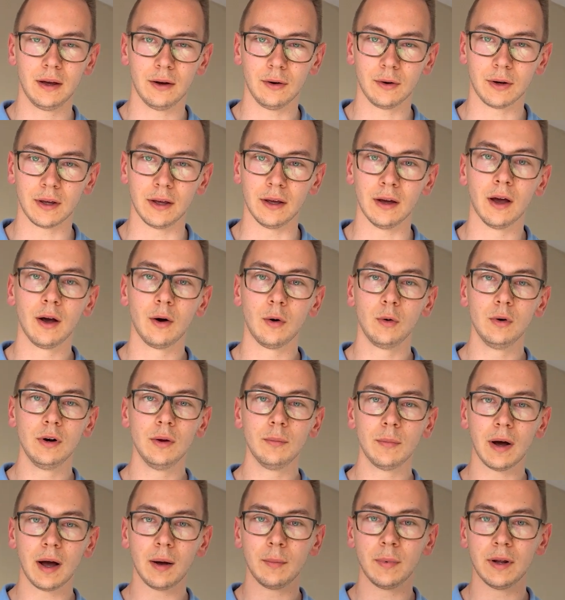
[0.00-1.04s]
Okay, hol dir
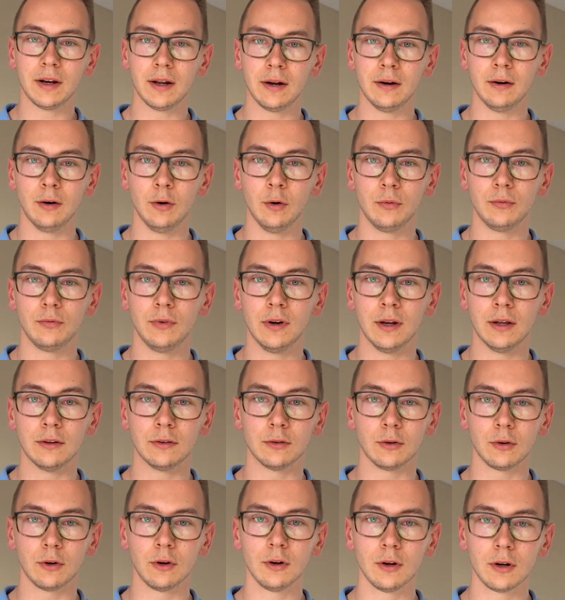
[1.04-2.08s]
mal einmal deine Luft wieder
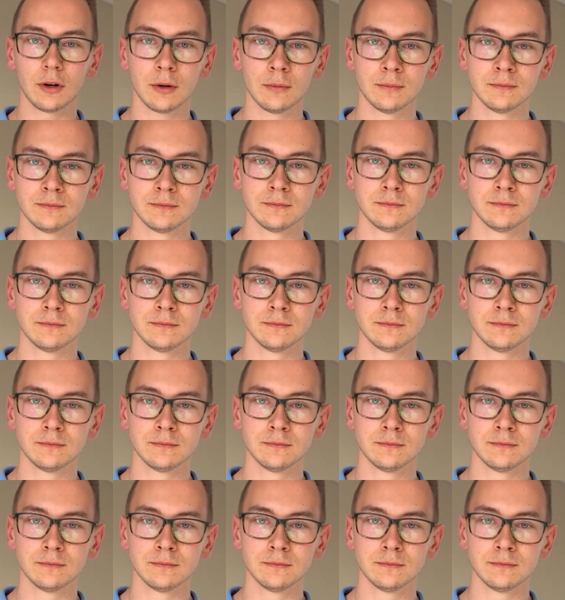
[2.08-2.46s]
zurück.